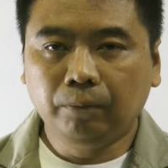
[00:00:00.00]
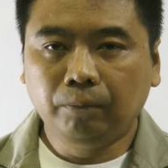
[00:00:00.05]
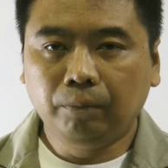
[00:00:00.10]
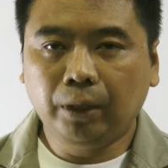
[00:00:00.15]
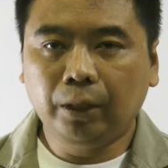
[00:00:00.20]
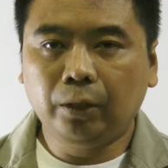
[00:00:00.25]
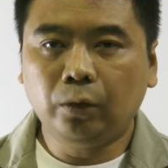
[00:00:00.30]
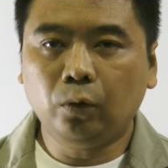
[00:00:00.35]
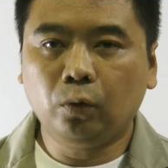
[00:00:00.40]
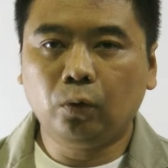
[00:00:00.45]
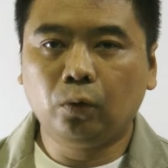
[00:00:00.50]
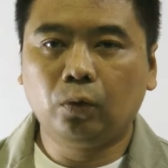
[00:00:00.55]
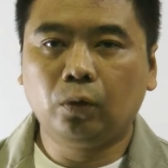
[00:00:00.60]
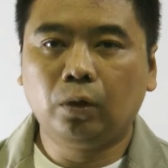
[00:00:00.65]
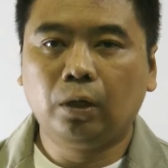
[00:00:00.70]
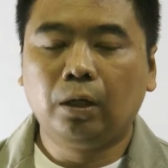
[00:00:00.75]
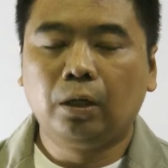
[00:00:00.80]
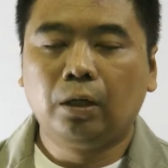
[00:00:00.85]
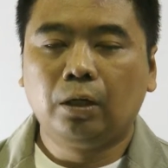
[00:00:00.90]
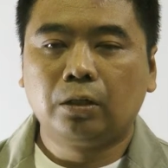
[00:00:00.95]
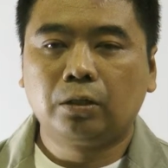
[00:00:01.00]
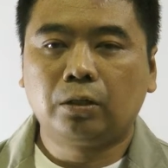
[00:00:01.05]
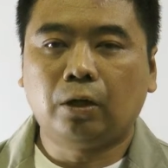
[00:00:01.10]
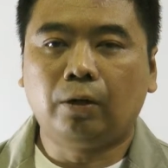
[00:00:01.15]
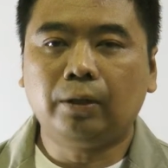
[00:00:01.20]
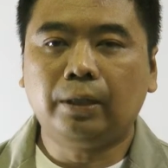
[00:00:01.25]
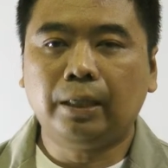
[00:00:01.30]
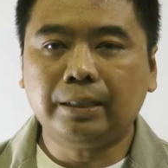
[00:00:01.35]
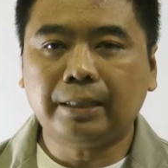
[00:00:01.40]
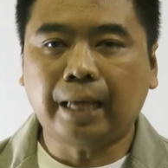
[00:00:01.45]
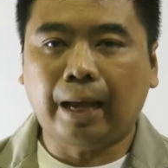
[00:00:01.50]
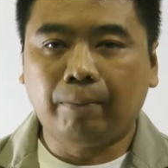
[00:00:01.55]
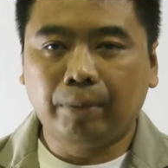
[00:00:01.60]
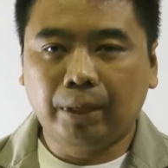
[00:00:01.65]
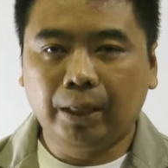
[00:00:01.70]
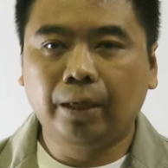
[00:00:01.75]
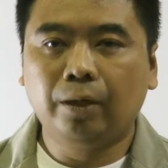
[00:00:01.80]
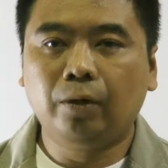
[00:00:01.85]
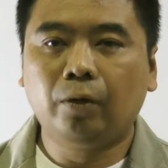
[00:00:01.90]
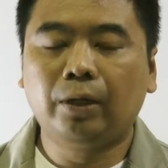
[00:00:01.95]
มีอยู่2-3
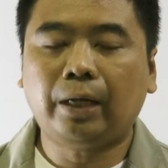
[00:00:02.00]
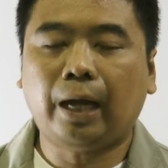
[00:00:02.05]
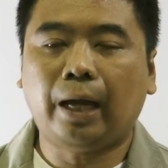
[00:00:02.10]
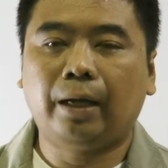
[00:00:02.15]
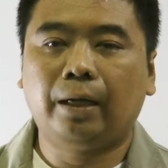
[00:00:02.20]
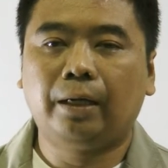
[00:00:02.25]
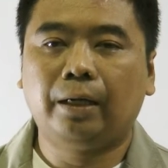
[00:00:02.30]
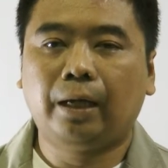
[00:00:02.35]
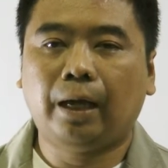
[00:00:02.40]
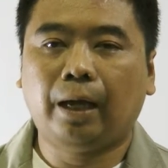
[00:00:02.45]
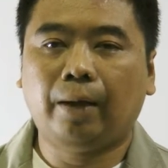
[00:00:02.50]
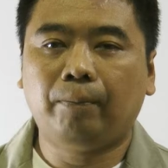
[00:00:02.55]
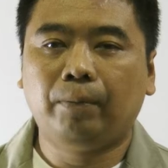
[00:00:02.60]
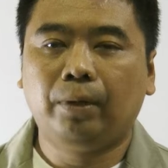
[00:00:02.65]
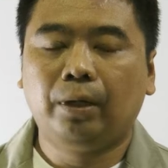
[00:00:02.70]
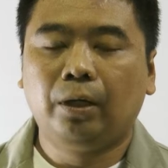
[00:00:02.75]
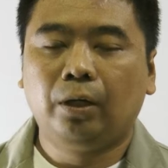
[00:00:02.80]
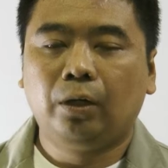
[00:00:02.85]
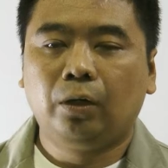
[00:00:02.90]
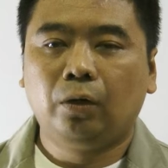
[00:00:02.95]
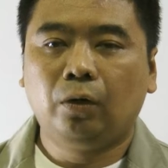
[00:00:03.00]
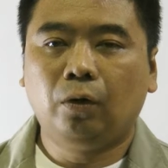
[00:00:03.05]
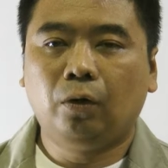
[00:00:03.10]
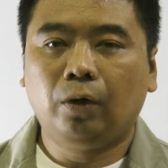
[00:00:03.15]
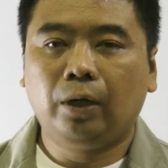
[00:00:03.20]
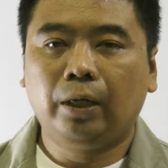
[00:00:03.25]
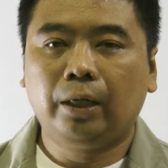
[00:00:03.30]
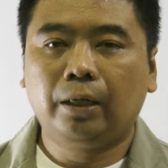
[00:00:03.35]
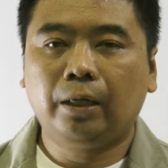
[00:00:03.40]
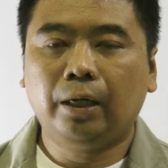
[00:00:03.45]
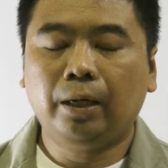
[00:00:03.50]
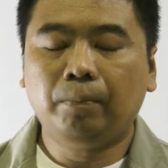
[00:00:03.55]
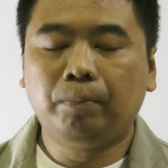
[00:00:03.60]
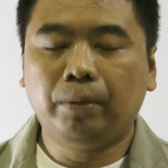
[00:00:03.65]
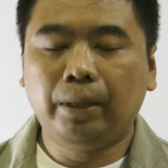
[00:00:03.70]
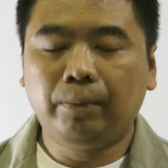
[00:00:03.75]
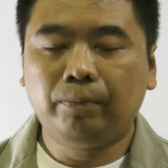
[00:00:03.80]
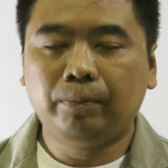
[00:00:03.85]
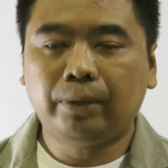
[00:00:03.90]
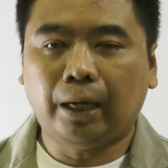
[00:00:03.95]
เครื่องด้วยกันนะครับ โดยเครื่อง
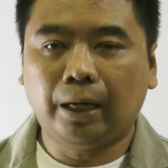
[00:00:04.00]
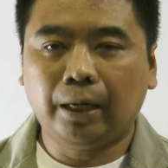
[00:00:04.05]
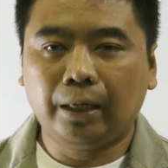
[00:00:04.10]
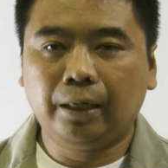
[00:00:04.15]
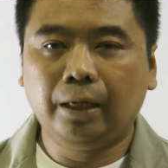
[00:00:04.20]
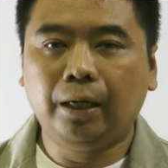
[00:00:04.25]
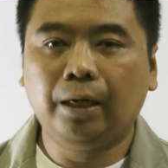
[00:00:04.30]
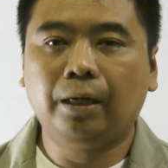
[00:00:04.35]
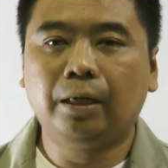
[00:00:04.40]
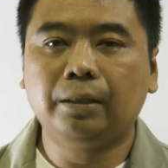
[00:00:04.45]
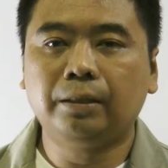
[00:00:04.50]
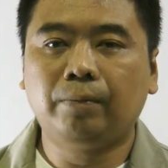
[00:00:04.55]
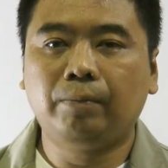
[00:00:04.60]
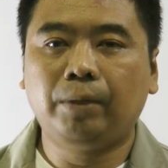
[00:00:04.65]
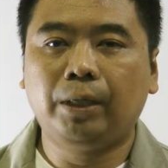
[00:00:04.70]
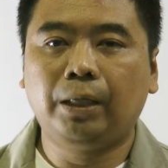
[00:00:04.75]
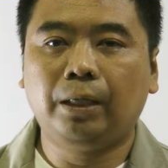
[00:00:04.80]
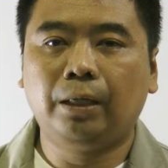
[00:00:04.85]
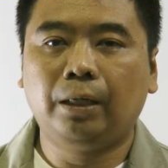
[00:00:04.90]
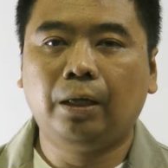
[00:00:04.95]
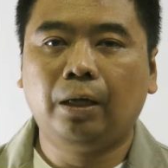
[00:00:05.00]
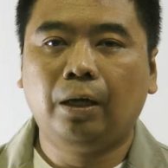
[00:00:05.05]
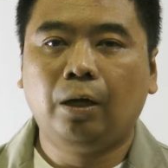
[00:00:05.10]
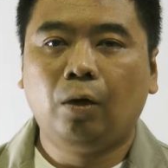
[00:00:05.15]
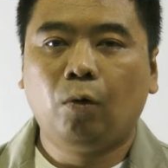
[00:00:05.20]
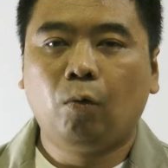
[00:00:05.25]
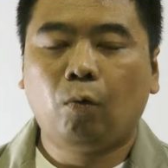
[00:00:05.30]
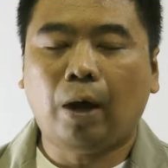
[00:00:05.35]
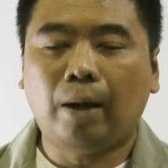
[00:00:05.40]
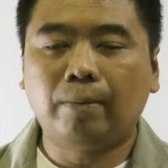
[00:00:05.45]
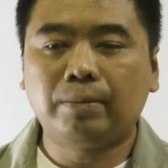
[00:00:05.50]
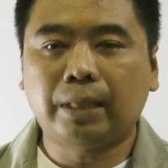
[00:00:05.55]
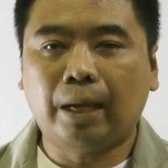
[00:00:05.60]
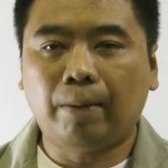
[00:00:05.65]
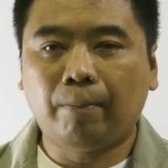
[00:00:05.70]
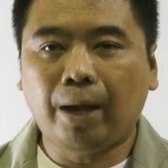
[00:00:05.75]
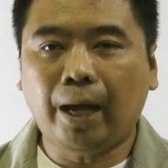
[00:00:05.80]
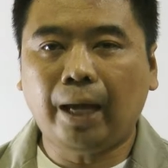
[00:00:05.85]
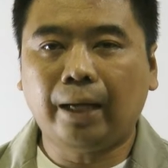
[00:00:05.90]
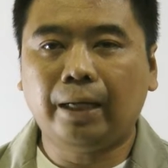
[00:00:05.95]
พิมพ์แต่ละเครื่องก็จะมีความสา
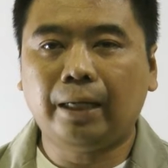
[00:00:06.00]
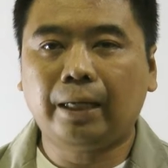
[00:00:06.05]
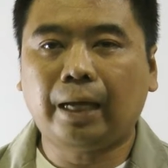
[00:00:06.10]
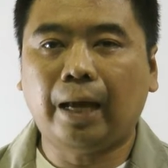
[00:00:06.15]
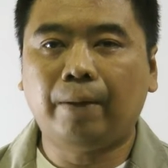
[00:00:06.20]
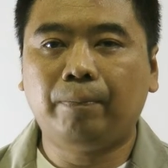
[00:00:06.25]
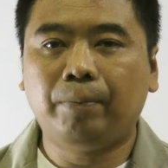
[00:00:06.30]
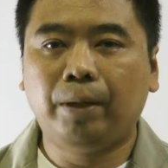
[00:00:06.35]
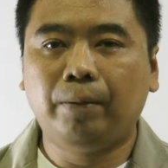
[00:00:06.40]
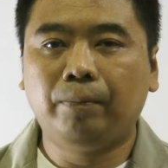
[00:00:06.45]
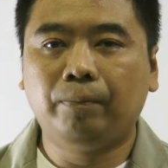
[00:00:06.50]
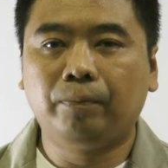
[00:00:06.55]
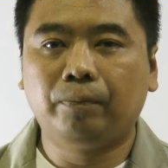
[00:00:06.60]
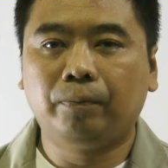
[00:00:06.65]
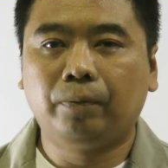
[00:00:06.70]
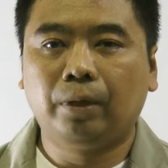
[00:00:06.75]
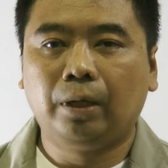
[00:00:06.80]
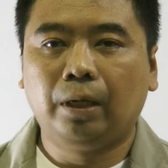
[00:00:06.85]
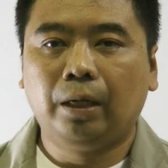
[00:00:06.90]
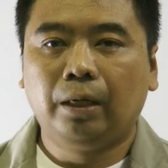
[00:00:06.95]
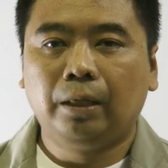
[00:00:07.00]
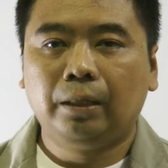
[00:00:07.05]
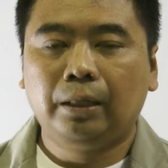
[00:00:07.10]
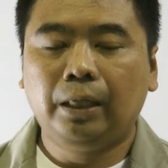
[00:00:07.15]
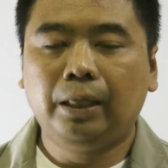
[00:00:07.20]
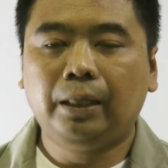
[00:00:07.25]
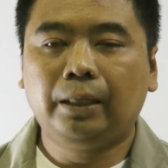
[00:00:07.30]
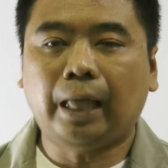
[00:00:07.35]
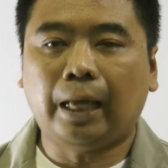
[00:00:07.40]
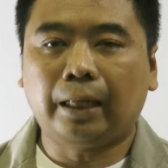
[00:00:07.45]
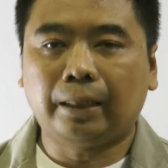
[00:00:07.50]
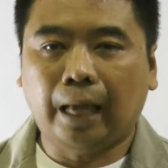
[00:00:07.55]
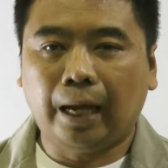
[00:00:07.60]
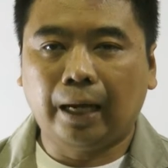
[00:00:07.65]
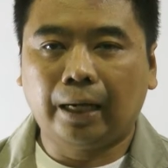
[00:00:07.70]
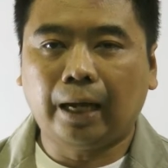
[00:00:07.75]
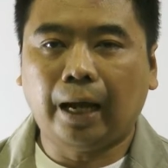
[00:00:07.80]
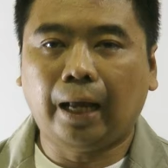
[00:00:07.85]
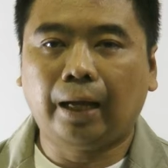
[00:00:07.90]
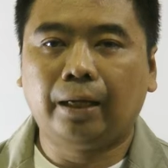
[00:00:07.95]
มารถในการพิมพ์ที่แตกต่า
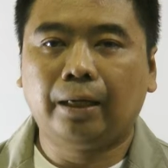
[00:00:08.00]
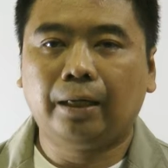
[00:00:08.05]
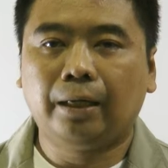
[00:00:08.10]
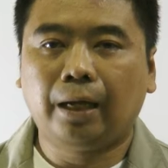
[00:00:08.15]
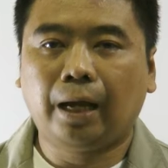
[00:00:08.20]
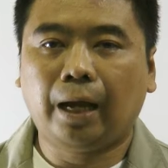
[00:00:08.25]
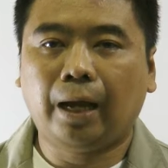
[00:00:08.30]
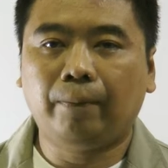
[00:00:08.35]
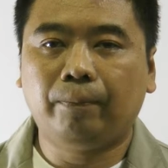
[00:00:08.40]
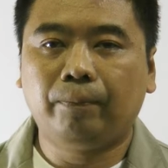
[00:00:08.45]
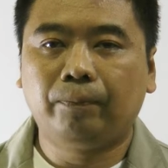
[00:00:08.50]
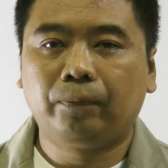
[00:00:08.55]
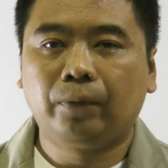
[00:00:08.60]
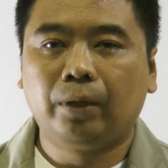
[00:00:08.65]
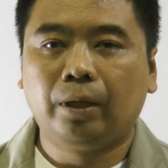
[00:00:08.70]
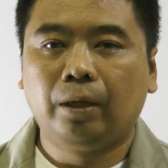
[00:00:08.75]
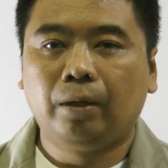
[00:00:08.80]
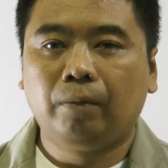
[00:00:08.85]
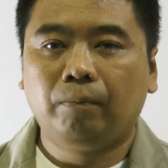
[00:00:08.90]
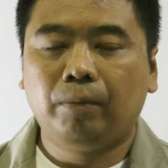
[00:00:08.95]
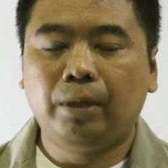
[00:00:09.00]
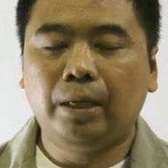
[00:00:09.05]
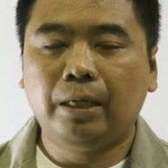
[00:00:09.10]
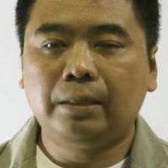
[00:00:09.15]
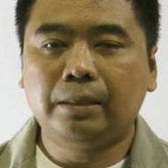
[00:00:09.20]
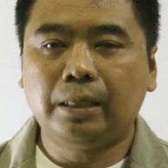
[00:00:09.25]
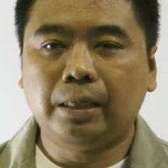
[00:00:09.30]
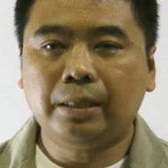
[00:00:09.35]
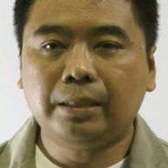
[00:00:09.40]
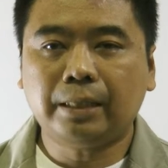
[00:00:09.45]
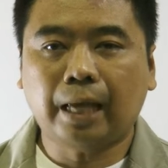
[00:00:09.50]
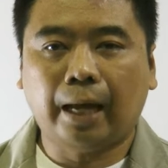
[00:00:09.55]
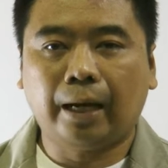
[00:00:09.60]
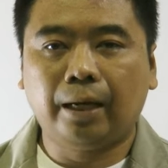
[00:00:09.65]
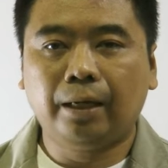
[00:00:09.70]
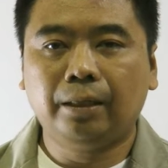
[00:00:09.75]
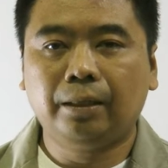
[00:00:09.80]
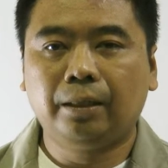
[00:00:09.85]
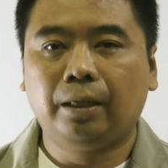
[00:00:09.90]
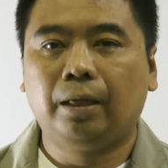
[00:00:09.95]
งกันนะครับ มีสีสัน
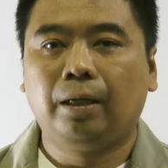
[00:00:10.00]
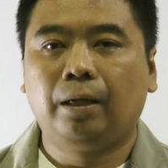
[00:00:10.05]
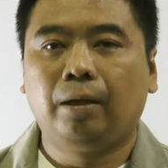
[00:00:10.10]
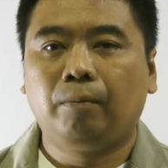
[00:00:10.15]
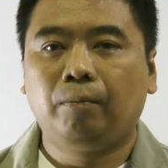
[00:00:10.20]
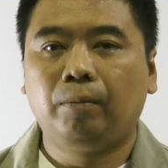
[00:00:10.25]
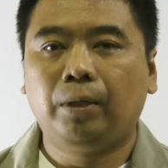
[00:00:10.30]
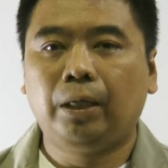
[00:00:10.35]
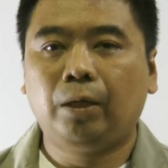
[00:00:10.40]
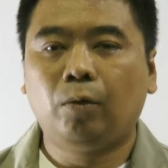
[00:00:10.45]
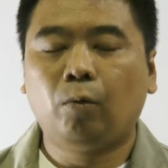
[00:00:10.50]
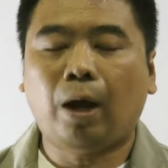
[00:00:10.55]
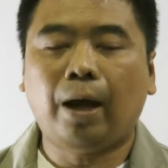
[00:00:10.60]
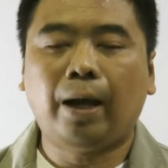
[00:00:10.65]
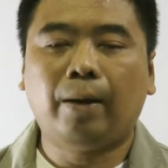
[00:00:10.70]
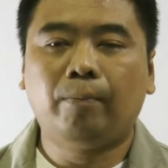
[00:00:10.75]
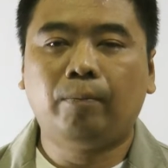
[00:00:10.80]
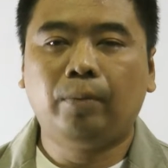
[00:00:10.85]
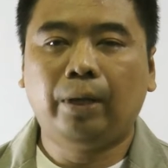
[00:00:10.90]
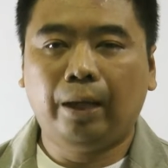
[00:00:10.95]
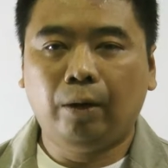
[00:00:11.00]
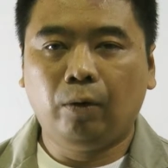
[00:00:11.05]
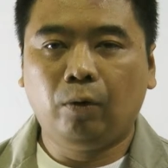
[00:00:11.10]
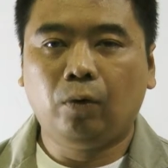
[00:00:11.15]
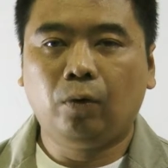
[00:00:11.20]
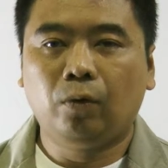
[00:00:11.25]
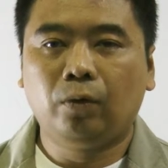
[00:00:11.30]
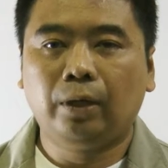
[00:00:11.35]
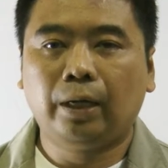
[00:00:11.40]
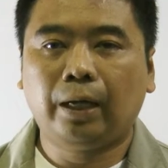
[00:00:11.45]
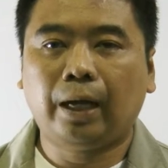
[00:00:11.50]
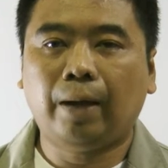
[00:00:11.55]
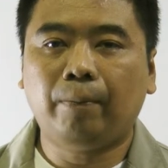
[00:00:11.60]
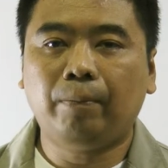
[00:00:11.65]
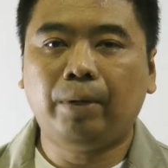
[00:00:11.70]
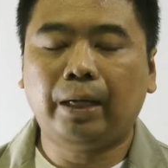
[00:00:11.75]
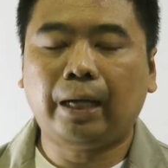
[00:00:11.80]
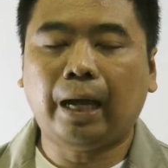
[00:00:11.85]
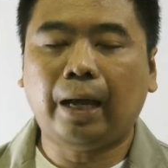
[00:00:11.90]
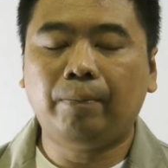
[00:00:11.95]
มีความเร็วนะครับ
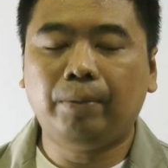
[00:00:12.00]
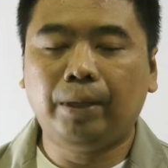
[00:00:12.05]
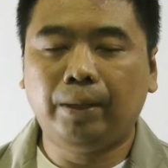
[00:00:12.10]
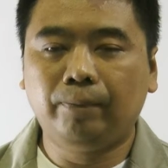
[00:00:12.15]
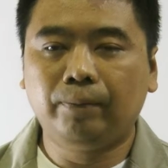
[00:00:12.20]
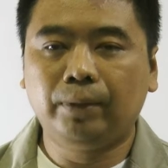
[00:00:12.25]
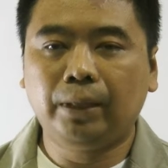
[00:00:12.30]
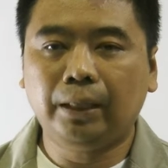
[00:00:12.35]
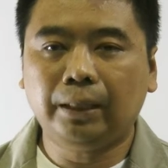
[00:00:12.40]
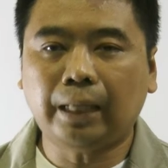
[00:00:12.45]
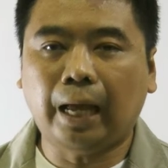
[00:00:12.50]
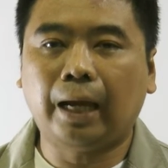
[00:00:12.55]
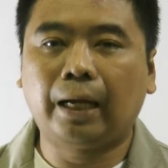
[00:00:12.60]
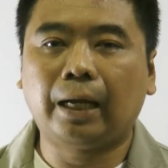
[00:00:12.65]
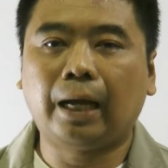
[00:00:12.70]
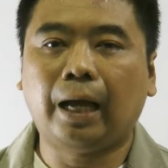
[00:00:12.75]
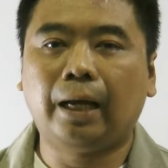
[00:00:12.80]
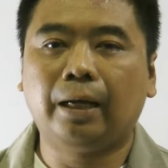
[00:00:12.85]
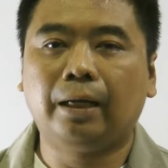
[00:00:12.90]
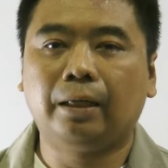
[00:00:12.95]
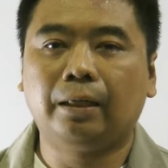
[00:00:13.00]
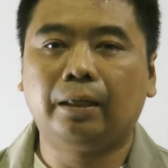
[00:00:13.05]
ในการพิมพ์ที่ต่างกัน